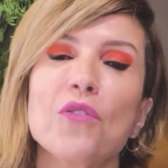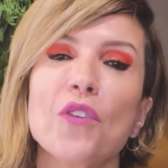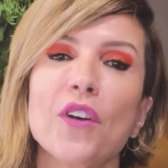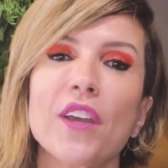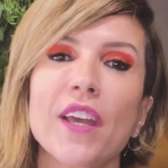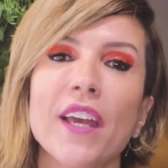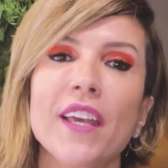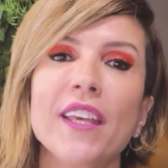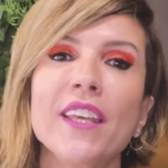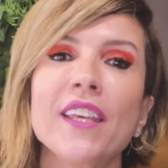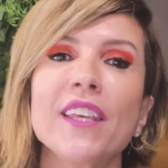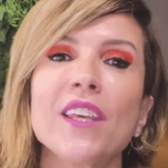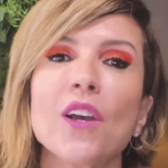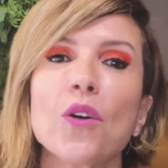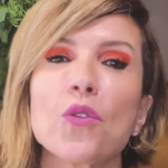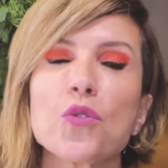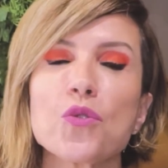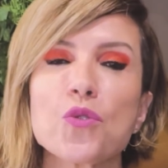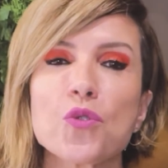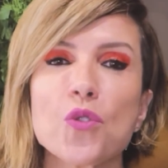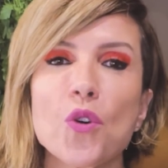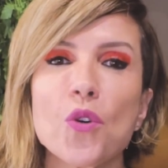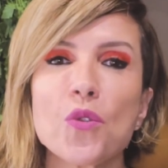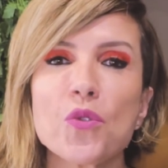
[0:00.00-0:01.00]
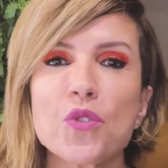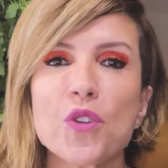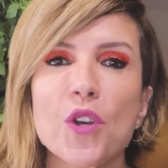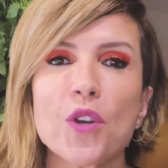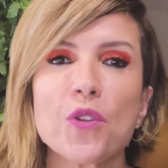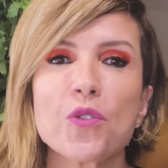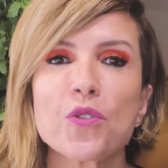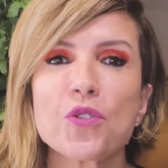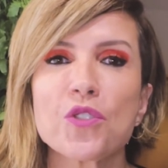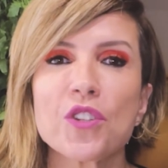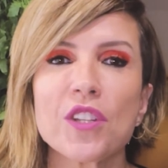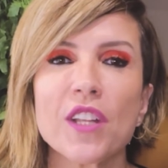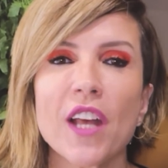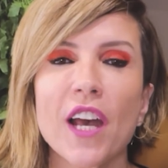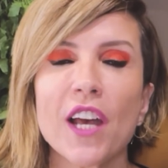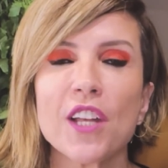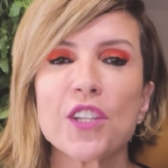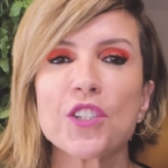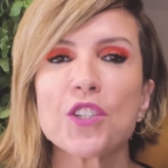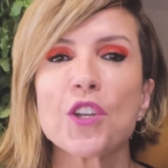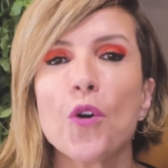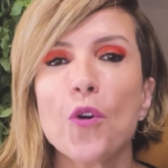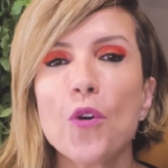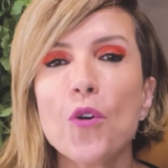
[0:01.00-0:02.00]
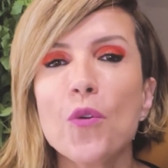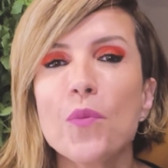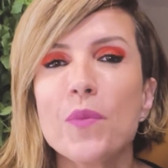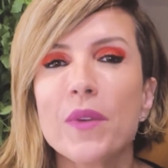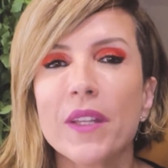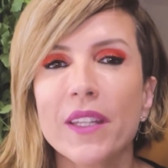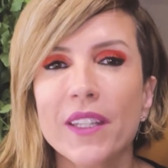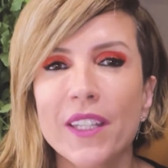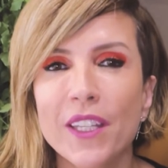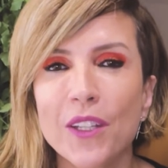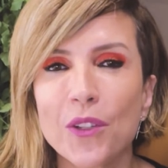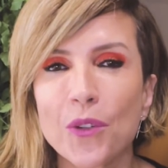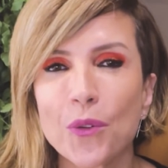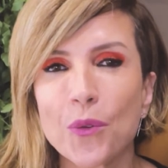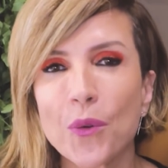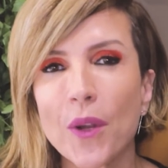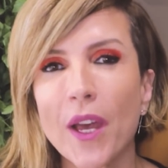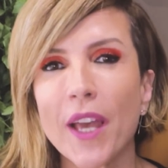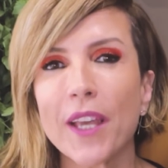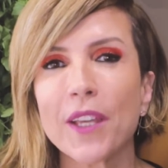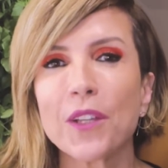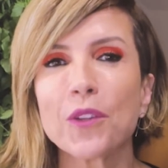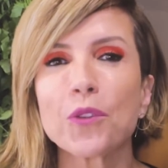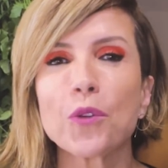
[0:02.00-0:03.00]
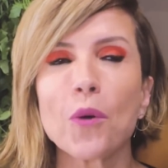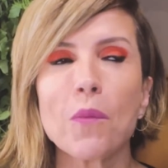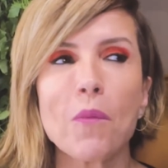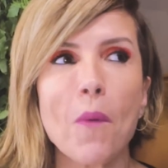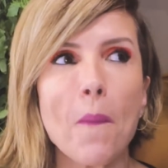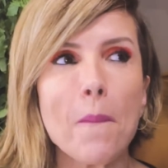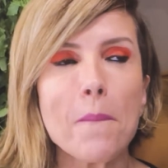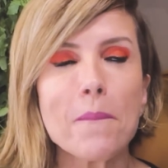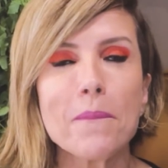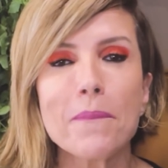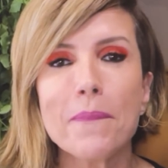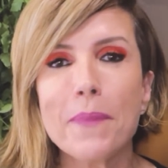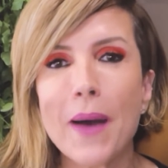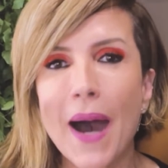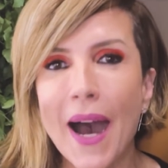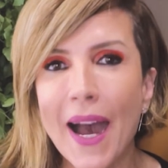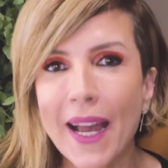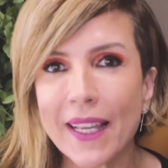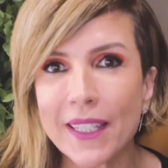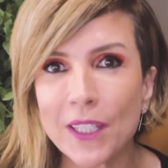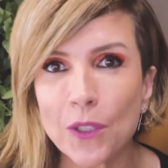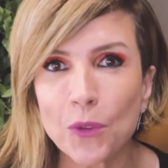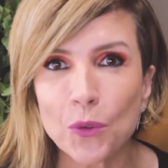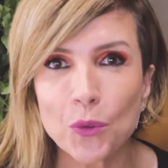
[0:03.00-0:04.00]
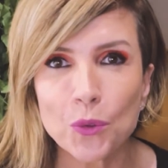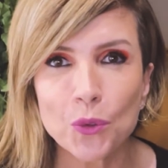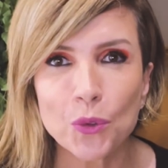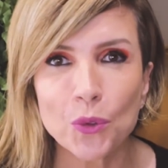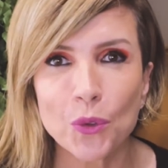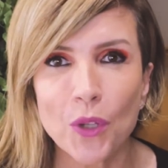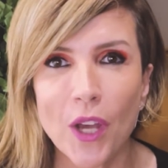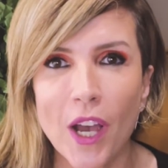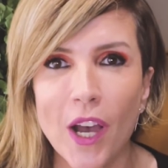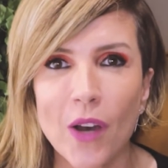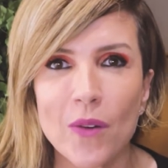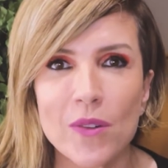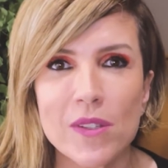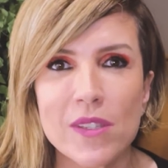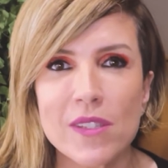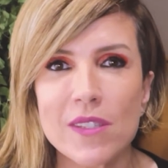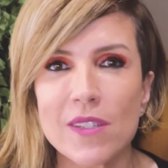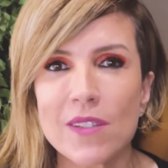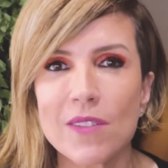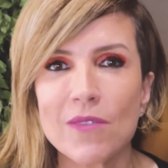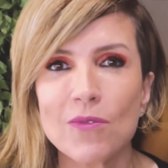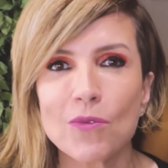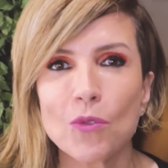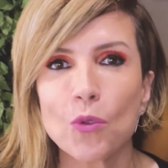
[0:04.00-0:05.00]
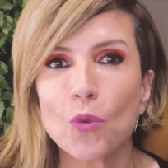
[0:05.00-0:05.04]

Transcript: Foi aí que aos 11 anos de idade, o menino Greg tomou um baque cultural assim,